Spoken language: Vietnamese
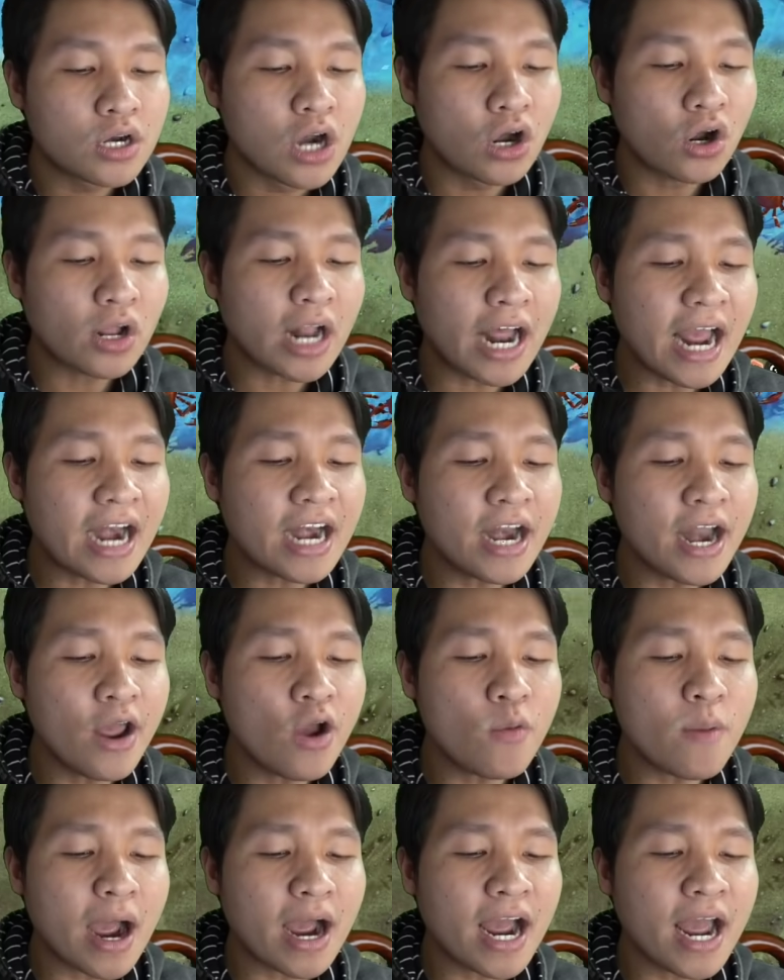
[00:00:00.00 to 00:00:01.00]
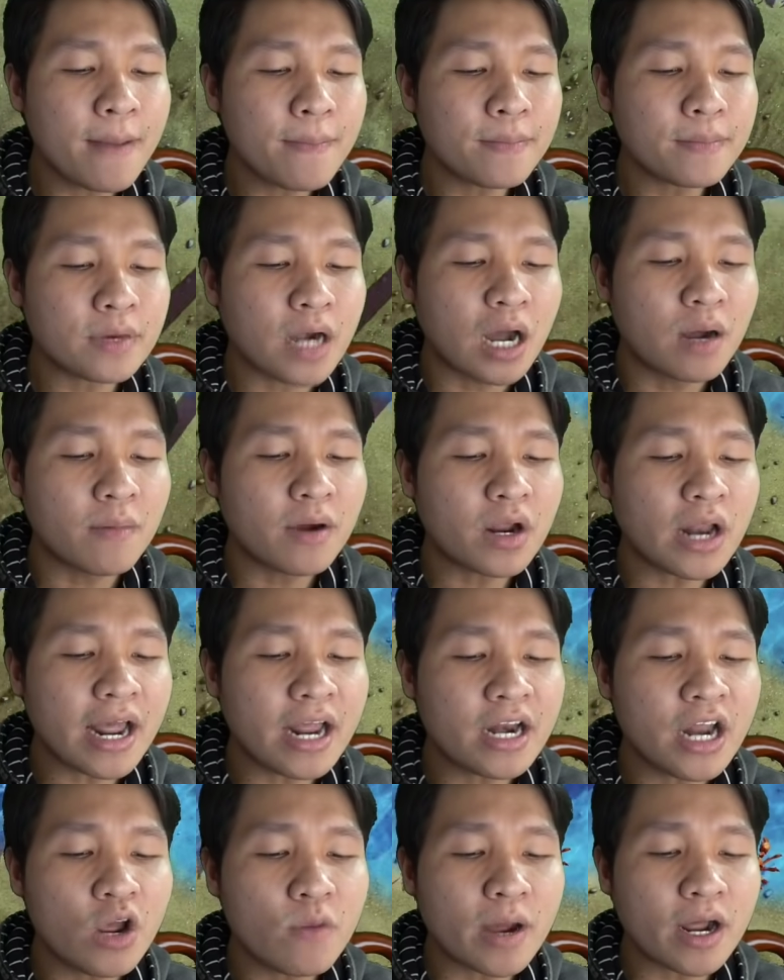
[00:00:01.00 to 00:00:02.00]
đừng có thấy anh yếu bằng hiếp đừng có
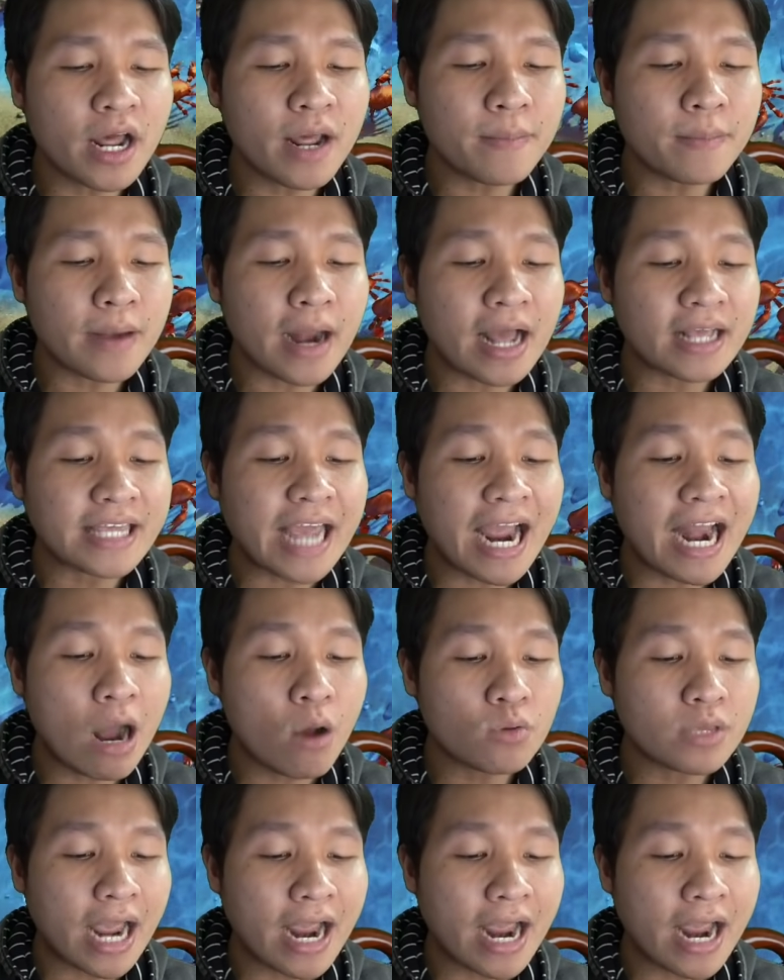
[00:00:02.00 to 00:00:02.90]
thấy anh yếu bằng hiếp là chạy đâu